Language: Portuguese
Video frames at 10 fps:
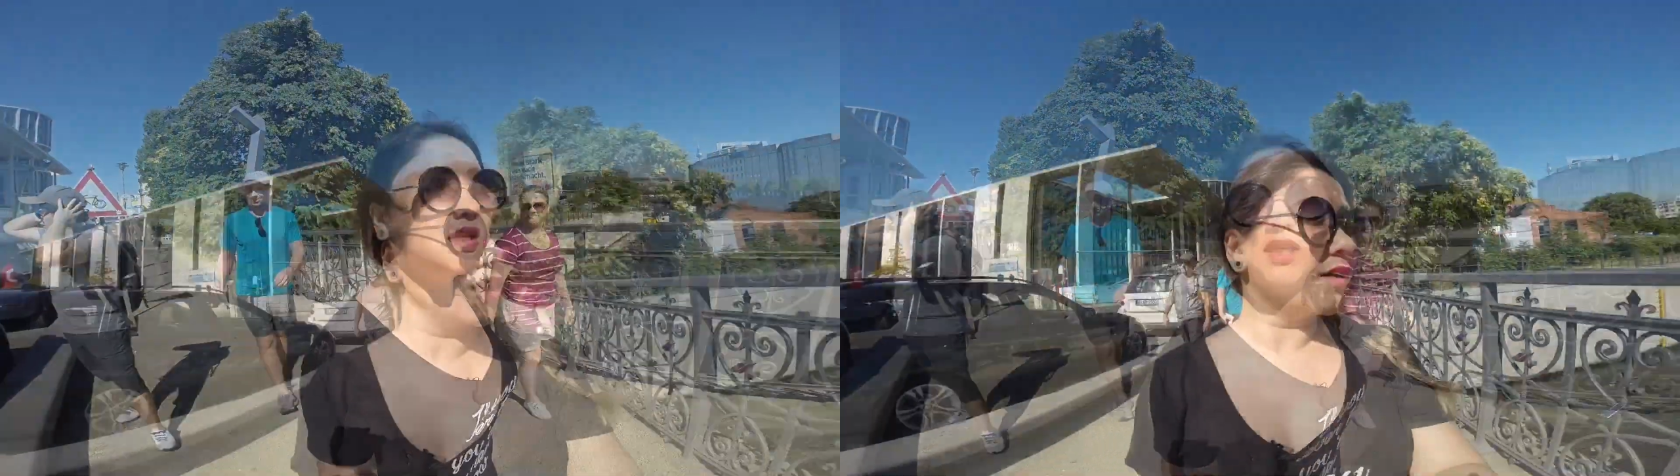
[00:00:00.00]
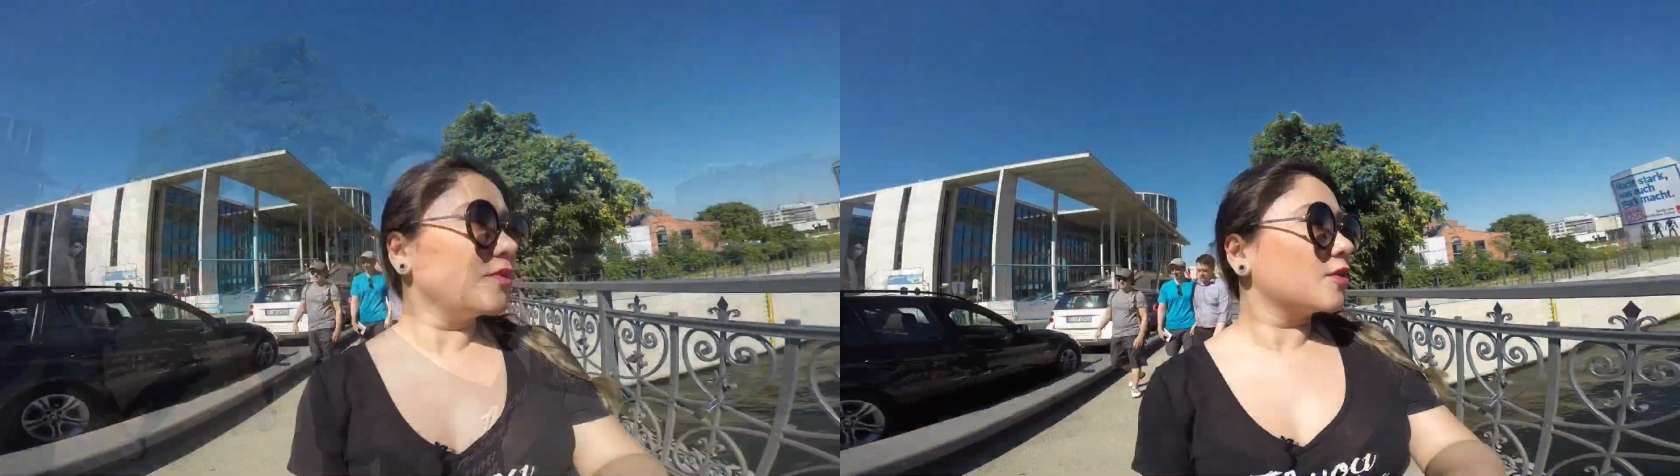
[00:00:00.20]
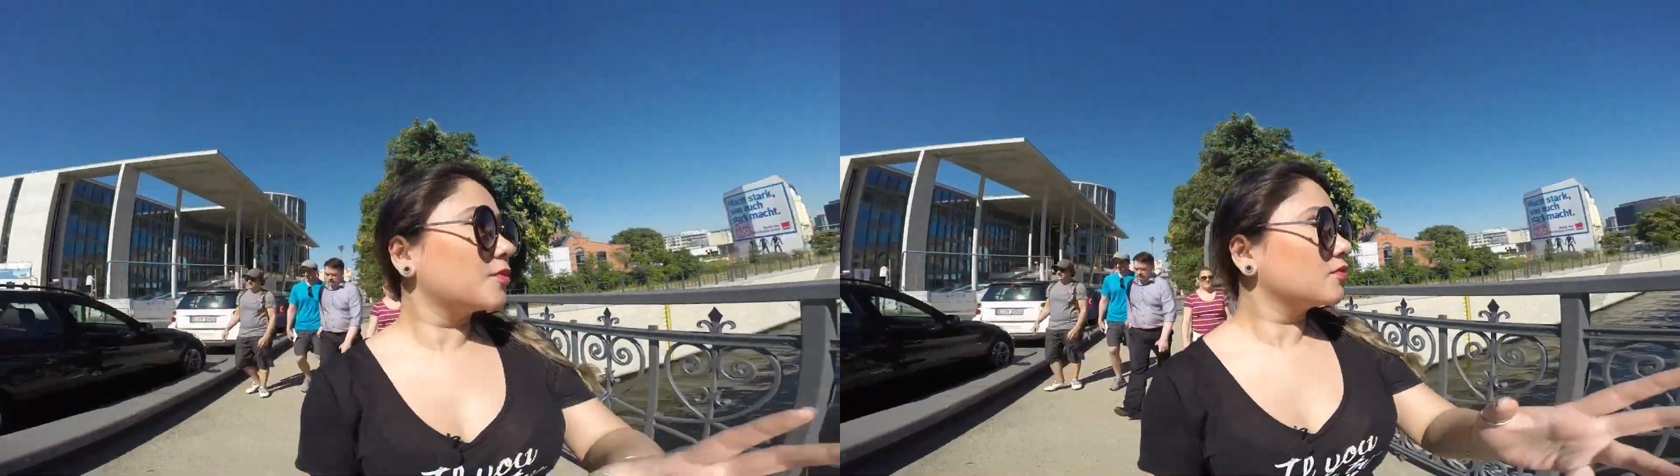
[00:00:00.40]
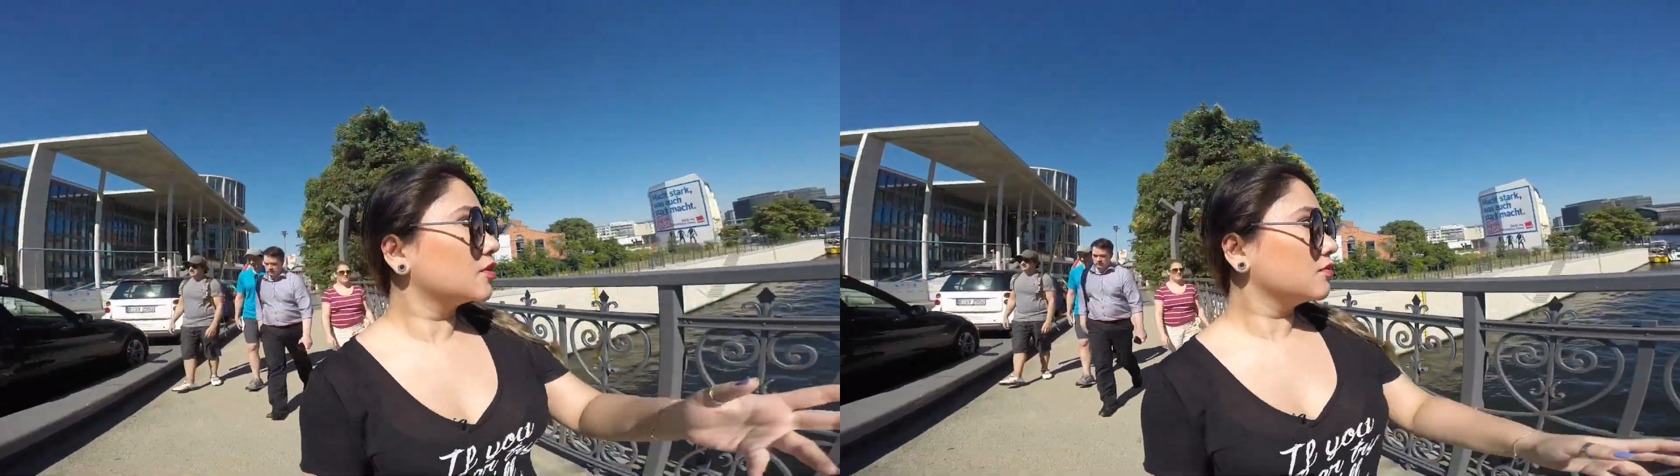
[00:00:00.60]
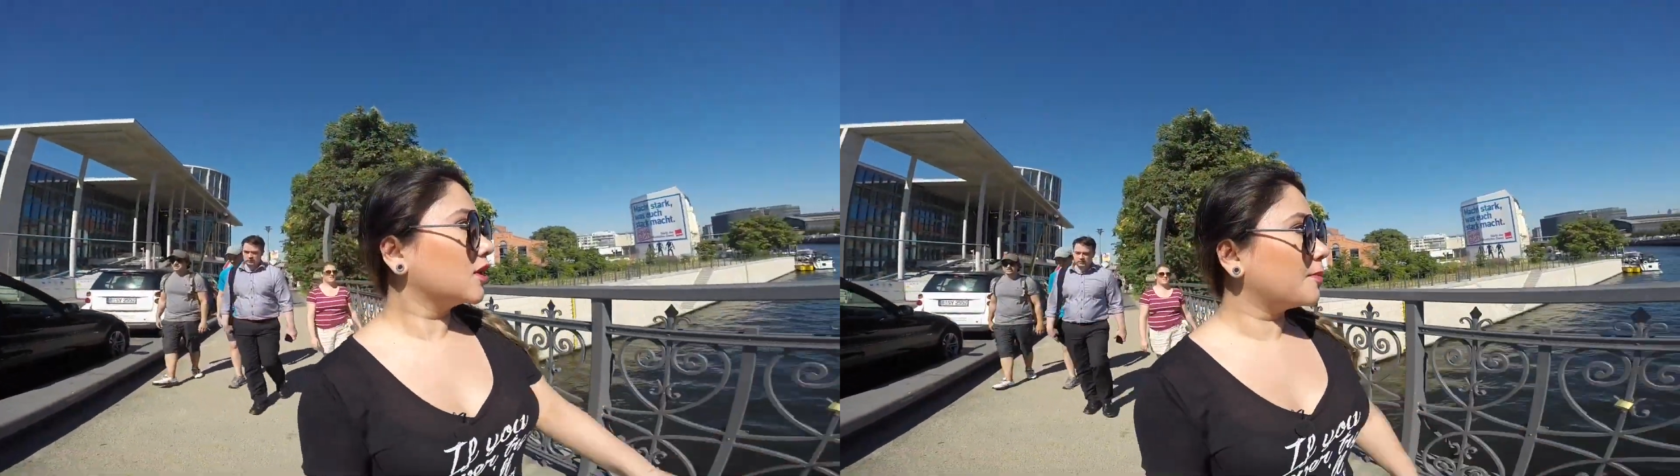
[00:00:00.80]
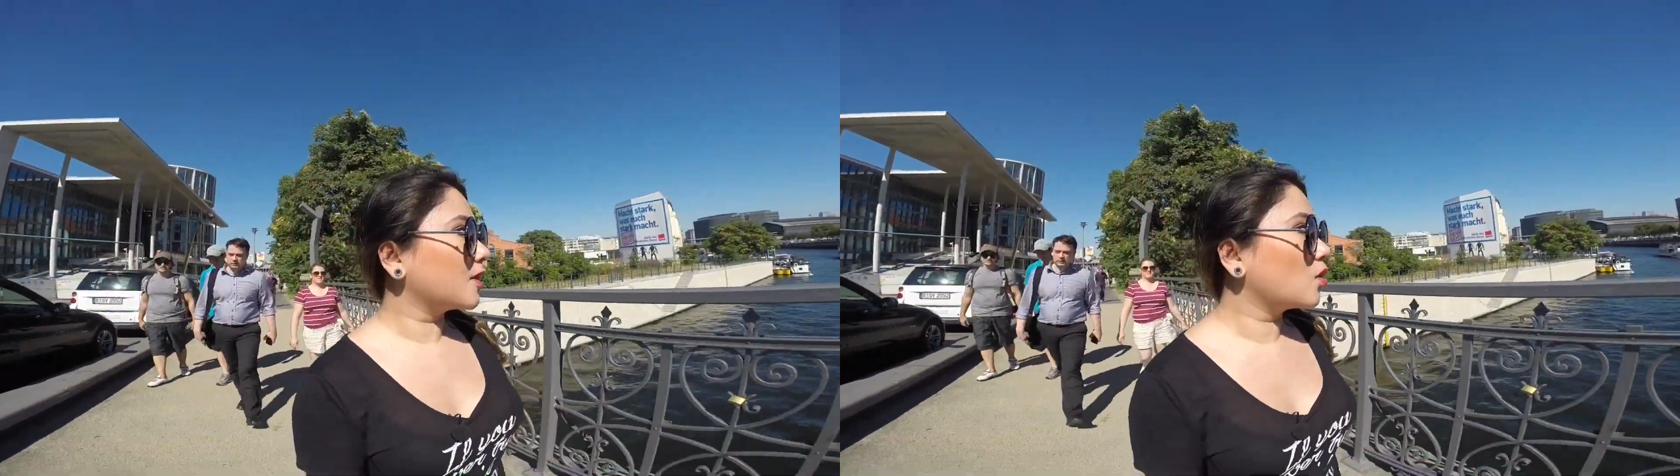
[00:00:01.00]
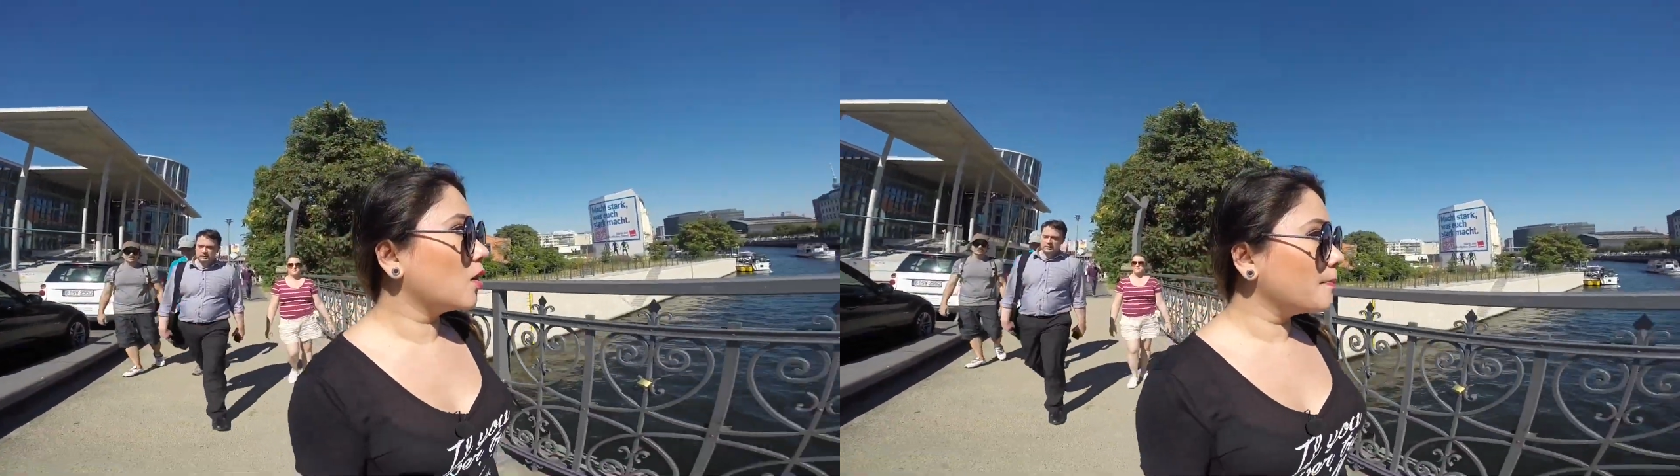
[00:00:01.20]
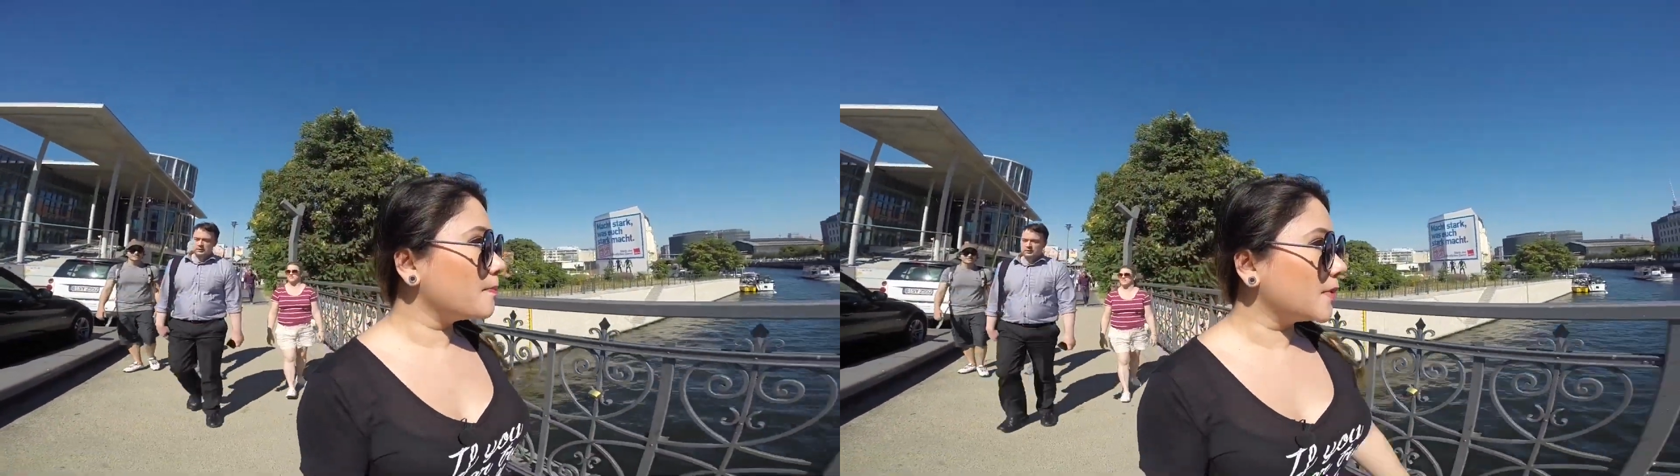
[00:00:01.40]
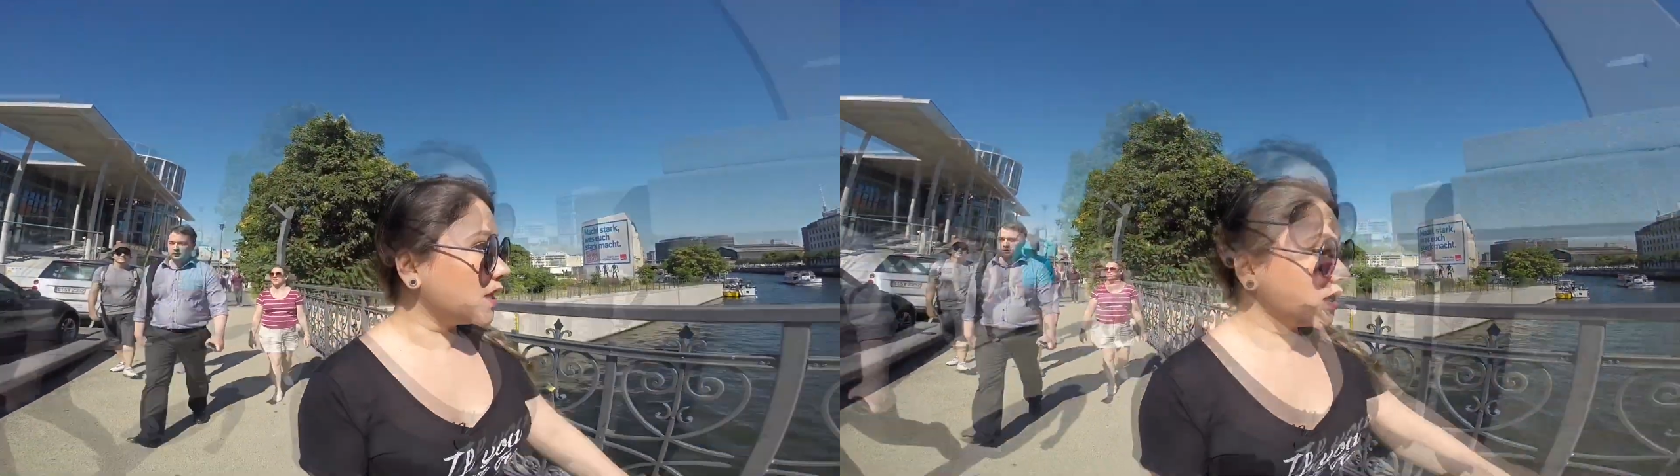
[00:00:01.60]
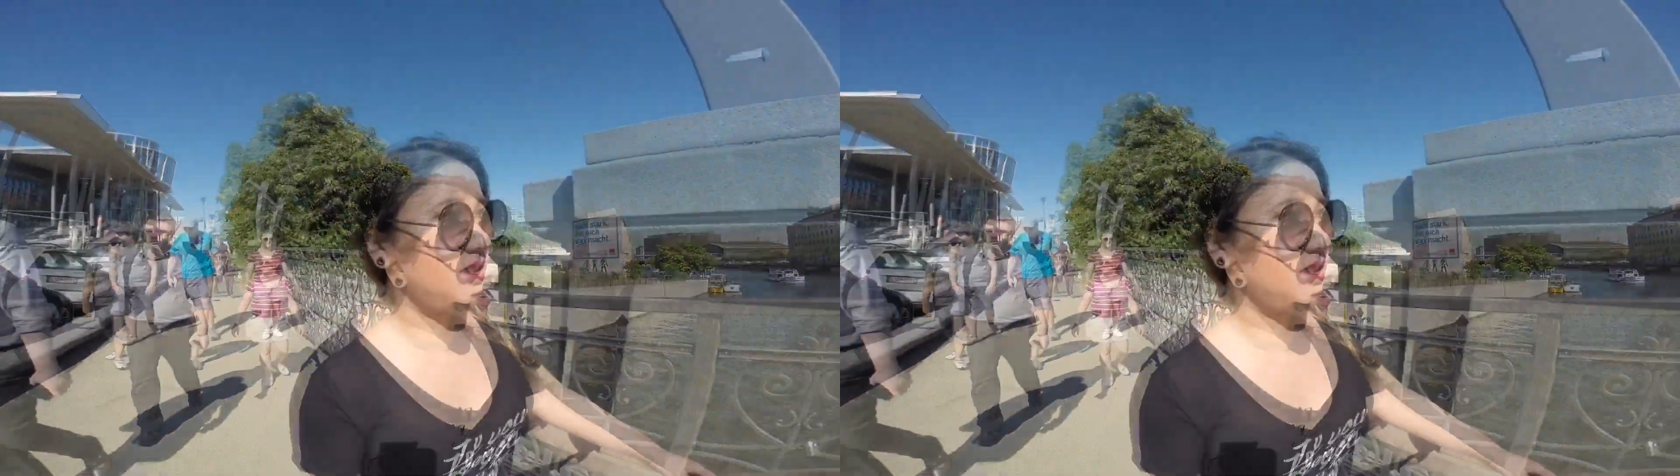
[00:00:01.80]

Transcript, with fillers: Tava meio procurando lugar pra comer.